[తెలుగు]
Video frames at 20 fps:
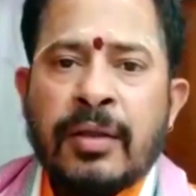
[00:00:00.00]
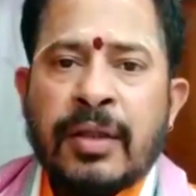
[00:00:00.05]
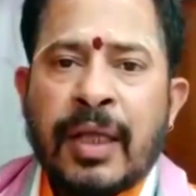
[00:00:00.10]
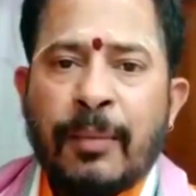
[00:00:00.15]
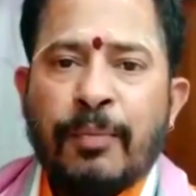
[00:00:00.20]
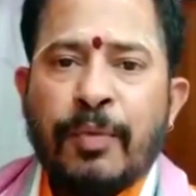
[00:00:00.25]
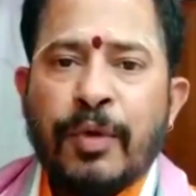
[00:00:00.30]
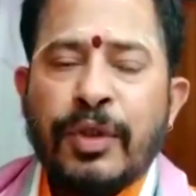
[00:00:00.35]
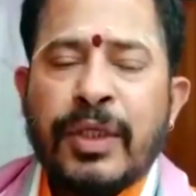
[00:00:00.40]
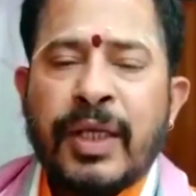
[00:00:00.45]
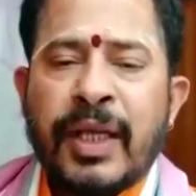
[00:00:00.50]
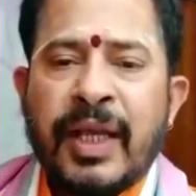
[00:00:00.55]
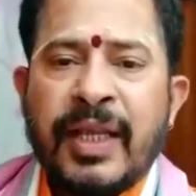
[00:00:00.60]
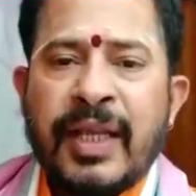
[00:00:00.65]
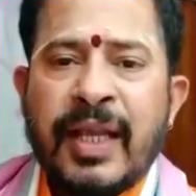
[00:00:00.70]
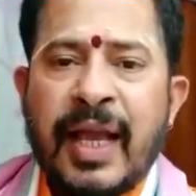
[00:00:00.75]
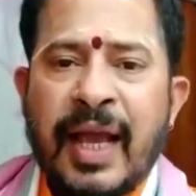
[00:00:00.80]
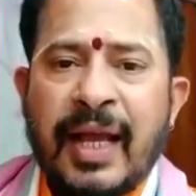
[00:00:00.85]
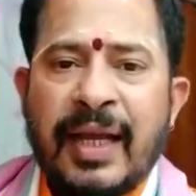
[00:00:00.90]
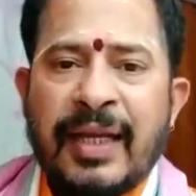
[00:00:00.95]
తప్పు
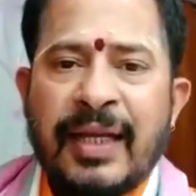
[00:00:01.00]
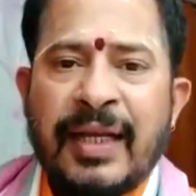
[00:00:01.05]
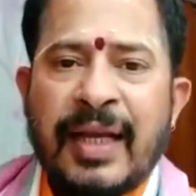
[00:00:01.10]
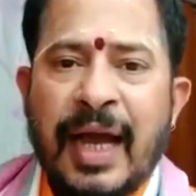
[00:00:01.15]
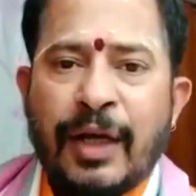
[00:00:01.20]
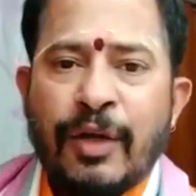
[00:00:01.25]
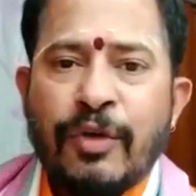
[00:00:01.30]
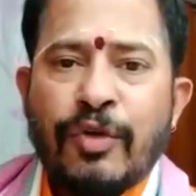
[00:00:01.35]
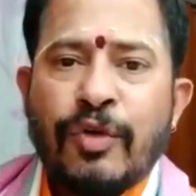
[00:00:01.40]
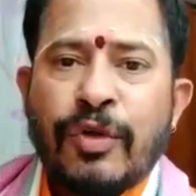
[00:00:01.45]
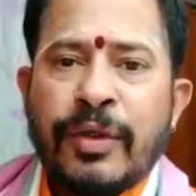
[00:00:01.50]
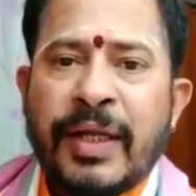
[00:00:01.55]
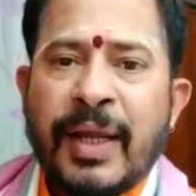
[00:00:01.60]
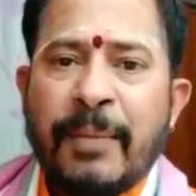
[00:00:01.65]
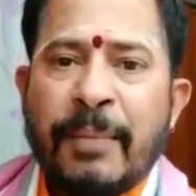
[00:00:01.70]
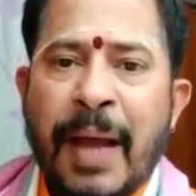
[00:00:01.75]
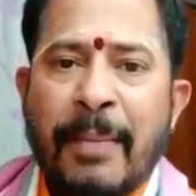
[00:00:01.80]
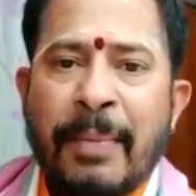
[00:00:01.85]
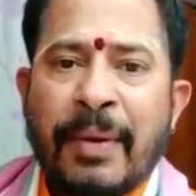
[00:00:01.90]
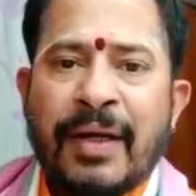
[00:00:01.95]
చేయాలి అనుకుంటే
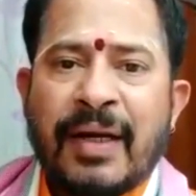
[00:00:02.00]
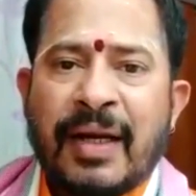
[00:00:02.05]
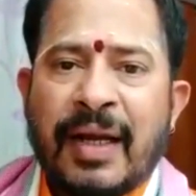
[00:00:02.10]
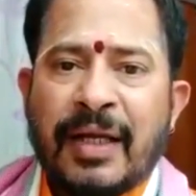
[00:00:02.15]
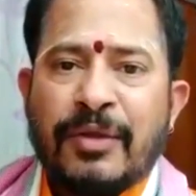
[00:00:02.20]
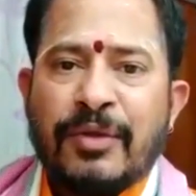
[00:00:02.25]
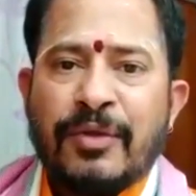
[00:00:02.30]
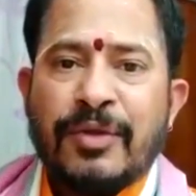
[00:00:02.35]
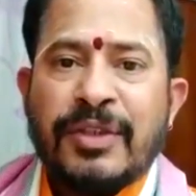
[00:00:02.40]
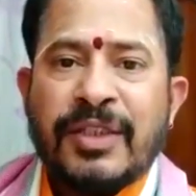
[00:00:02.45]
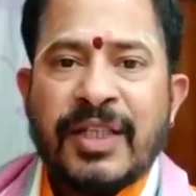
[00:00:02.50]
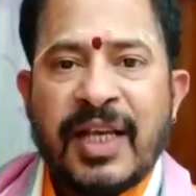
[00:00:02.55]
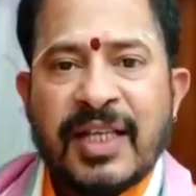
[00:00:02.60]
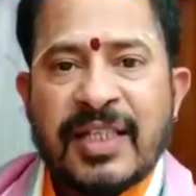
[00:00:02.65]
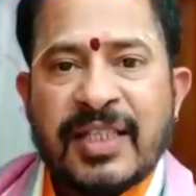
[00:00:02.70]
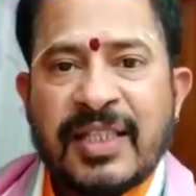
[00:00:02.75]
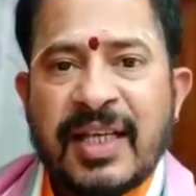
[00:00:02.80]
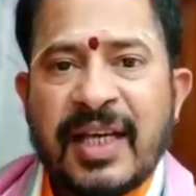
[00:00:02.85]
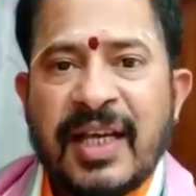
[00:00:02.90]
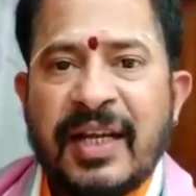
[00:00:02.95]
పాపం రాదు
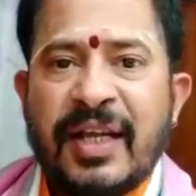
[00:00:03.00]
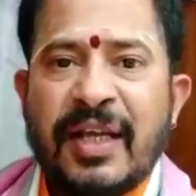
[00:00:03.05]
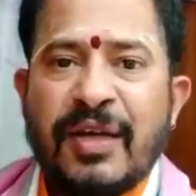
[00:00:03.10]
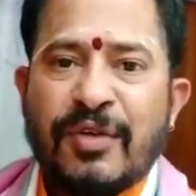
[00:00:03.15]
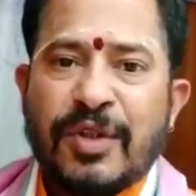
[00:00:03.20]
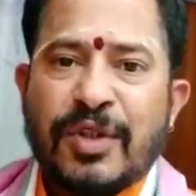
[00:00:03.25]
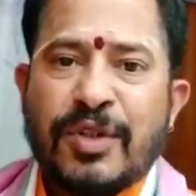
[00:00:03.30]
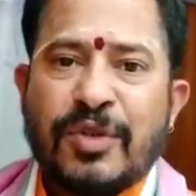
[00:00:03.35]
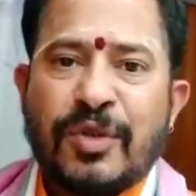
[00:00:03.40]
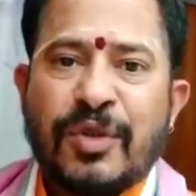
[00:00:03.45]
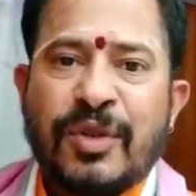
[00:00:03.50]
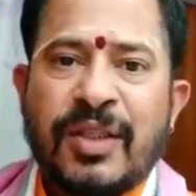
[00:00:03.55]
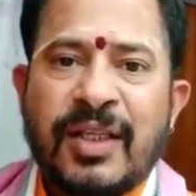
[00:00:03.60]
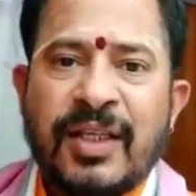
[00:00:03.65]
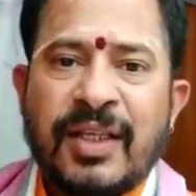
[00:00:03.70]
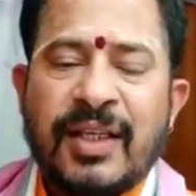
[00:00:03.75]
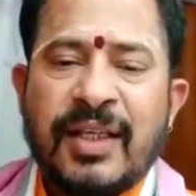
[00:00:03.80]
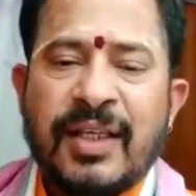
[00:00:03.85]
చేస్తేనే వస్తుంది